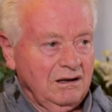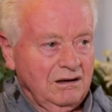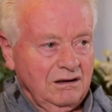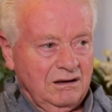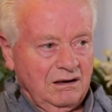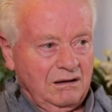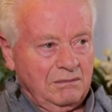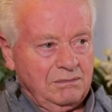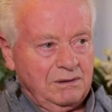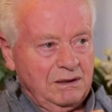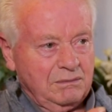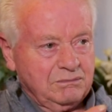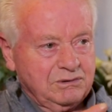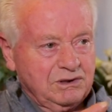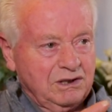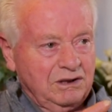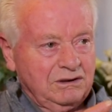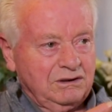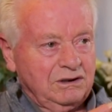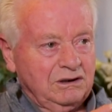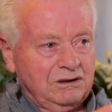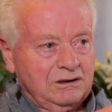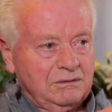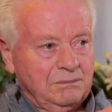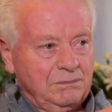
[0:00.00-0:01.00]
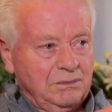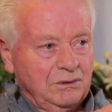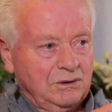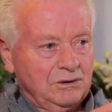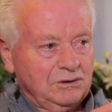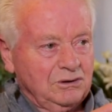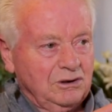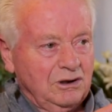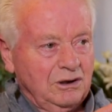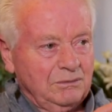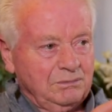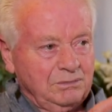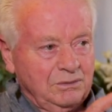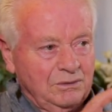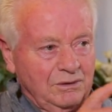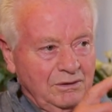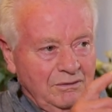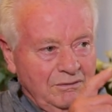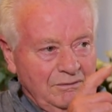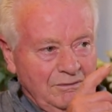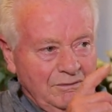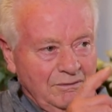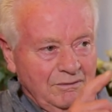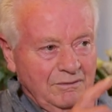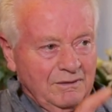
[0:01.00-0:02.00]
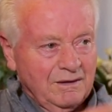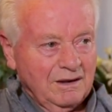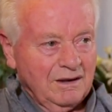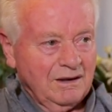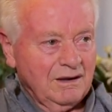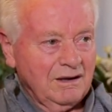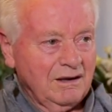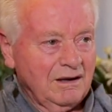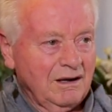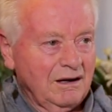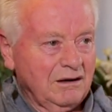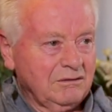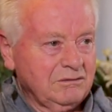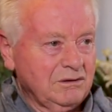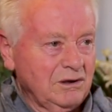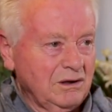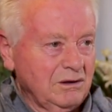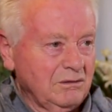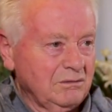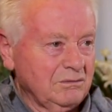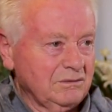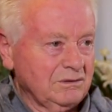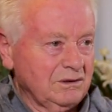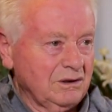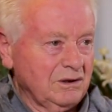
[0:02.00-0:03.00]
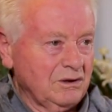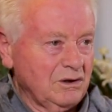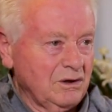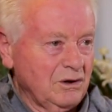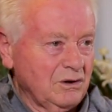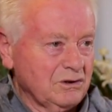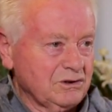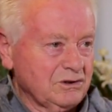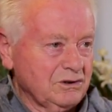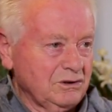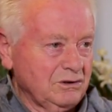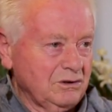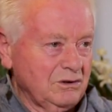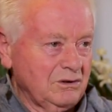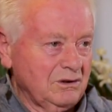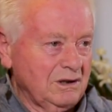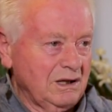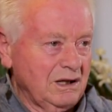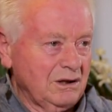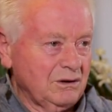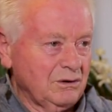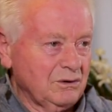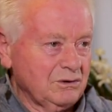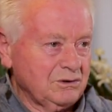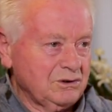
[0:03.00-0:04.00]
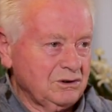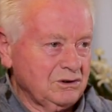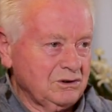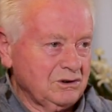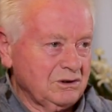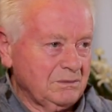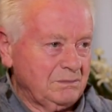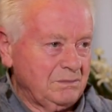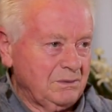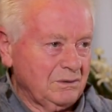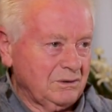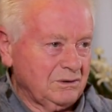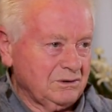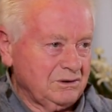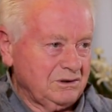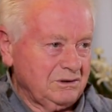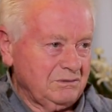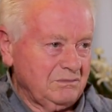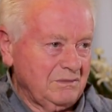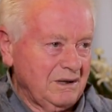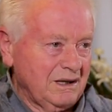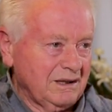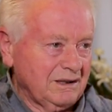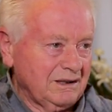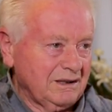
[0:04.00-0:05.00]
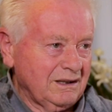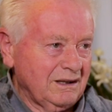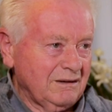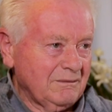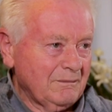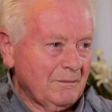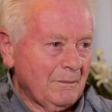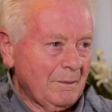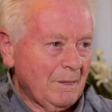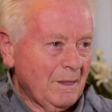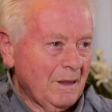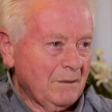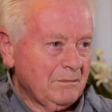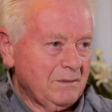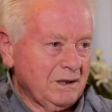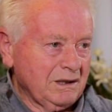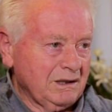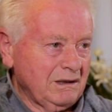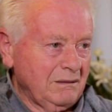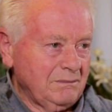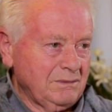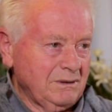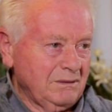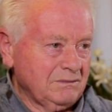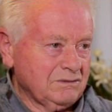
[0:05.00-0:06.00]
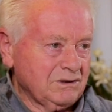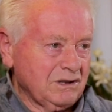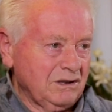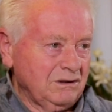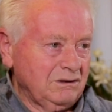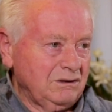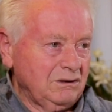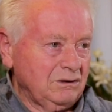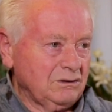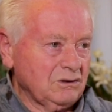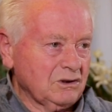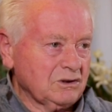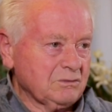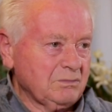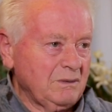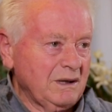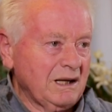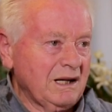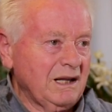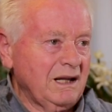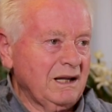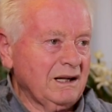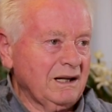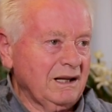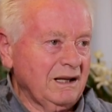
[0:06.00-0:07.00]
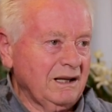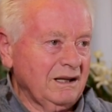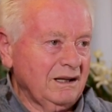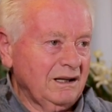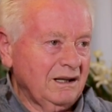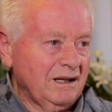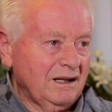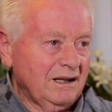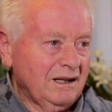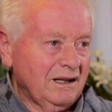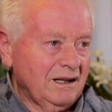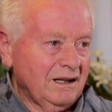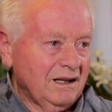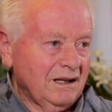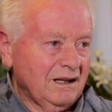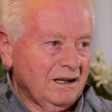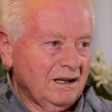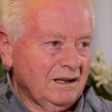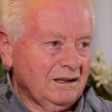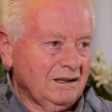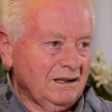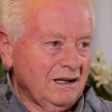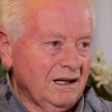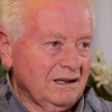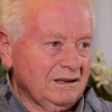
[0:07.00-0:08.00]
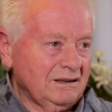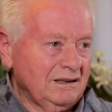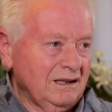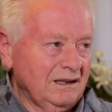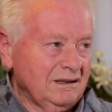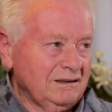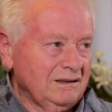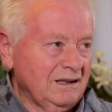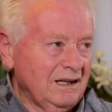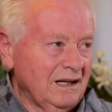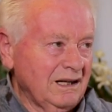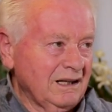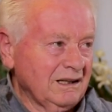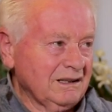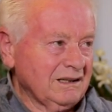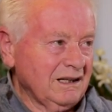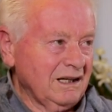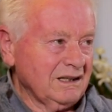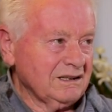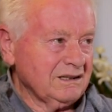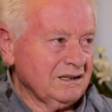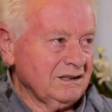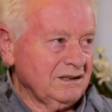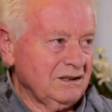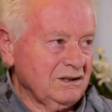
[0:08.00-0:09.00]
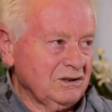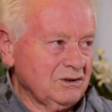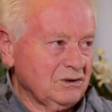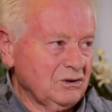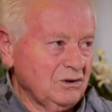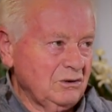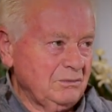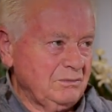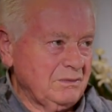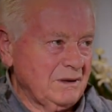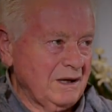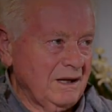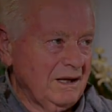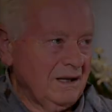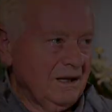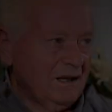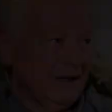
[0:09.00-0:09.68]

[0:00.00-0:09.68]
abbiamo sentito poco dopo a quello, o se non l'hanno ucciso poco ci manca, perché abbiamo sentito sparare nel, nella casa di sopra.